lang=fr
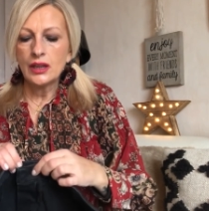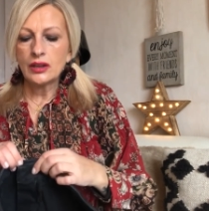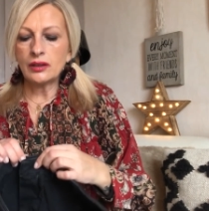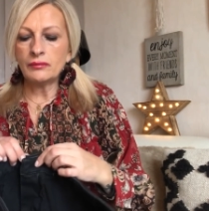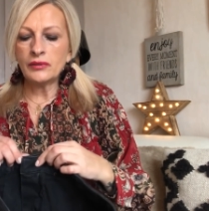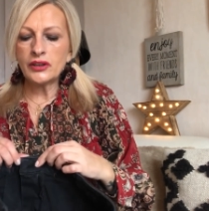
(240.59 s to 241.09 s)

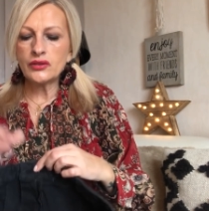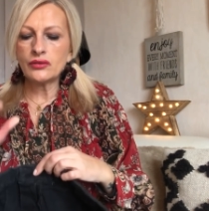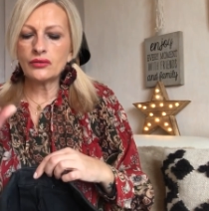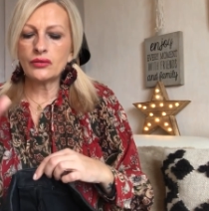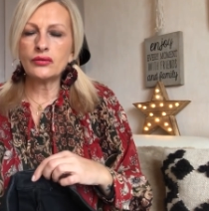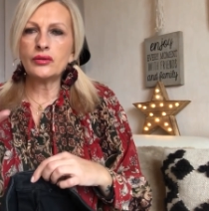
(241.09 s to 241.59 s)
Comme moi, je suis
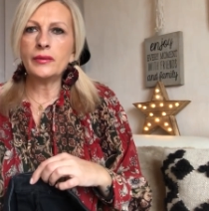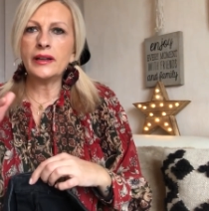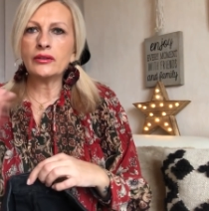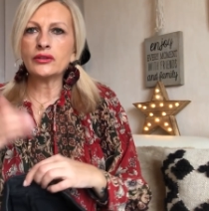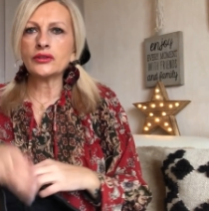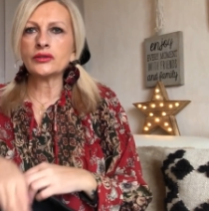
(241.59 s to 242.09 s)
entre deux
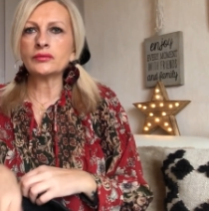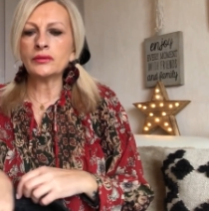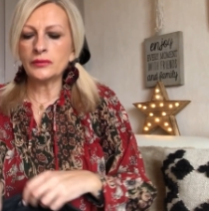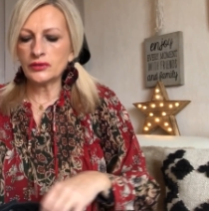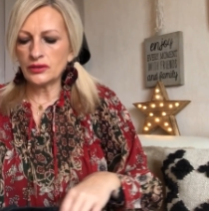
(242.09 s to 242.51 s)
balances en ce moment,